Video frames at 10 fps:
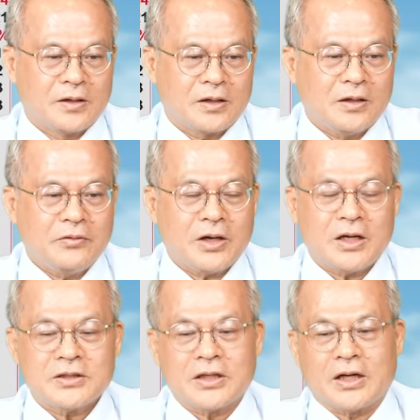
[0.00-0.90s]
各位
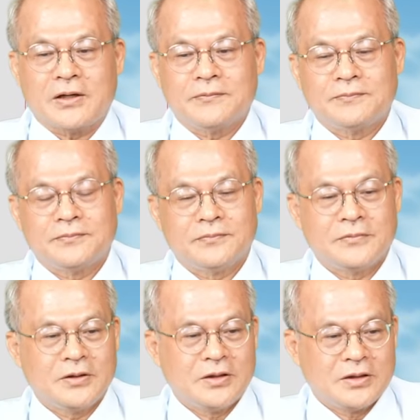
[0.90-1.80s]
看一下，
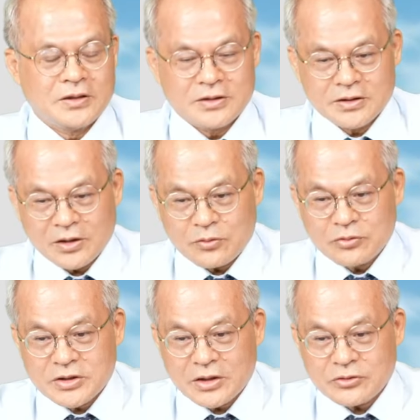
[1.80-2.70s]
这个
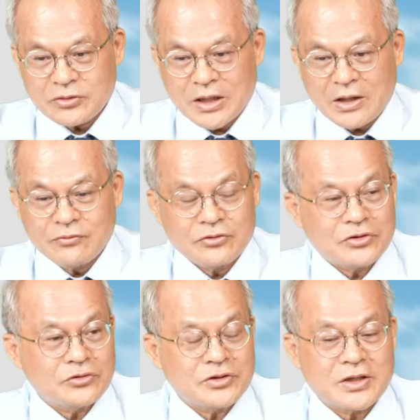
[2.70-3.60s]
股价都大幅
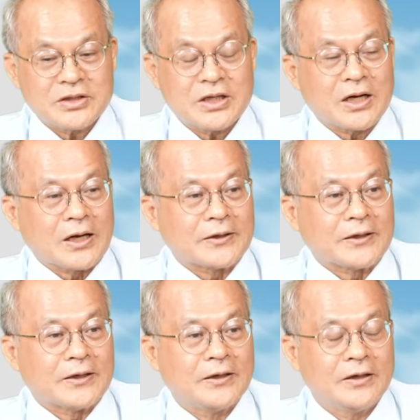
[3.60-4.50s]
修正下来
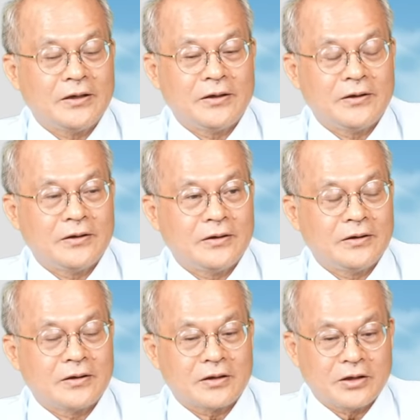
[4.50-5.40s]
的。
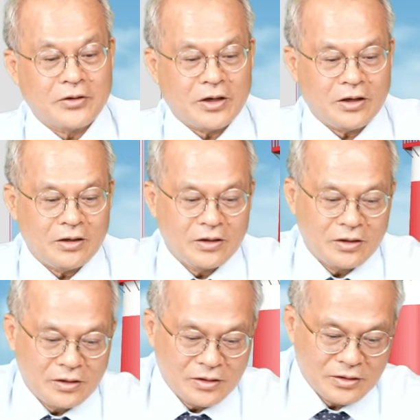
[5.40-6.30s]
各位哦，
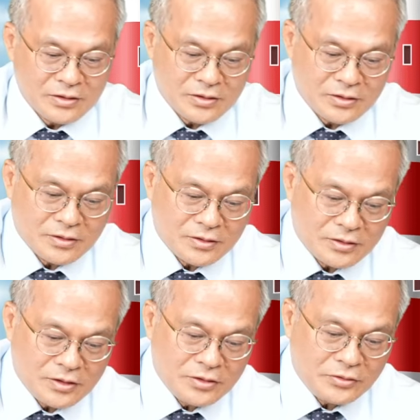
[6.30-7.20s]

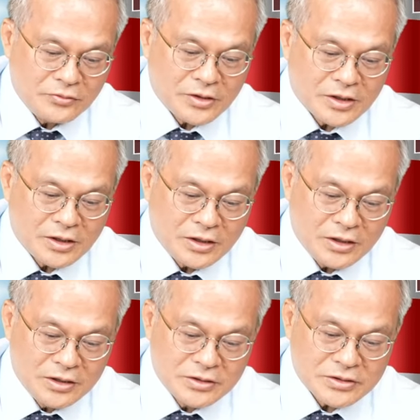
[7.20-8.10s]
你认为
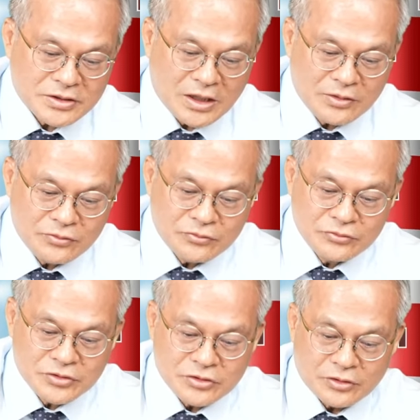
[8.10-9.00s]
二三
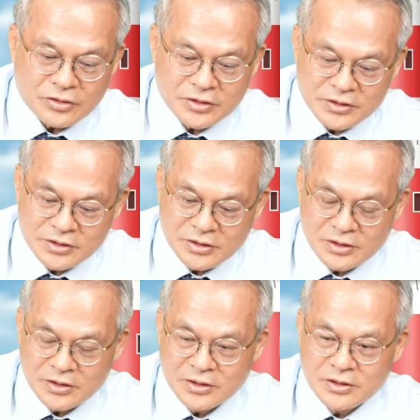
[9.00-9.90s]
五九
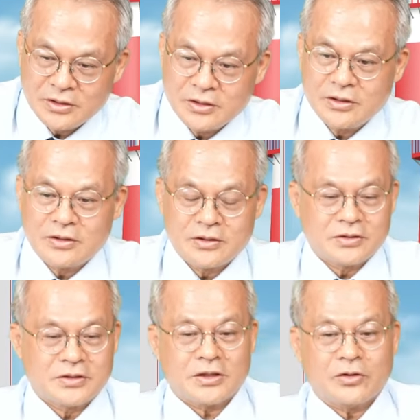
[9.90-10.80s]

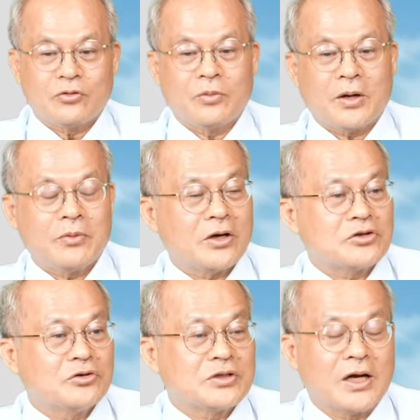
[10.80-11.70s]
这个股票不要
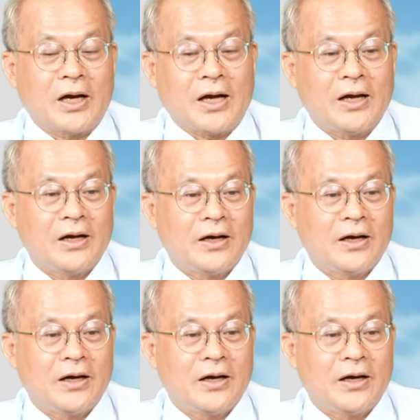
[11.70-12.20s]
修正啊？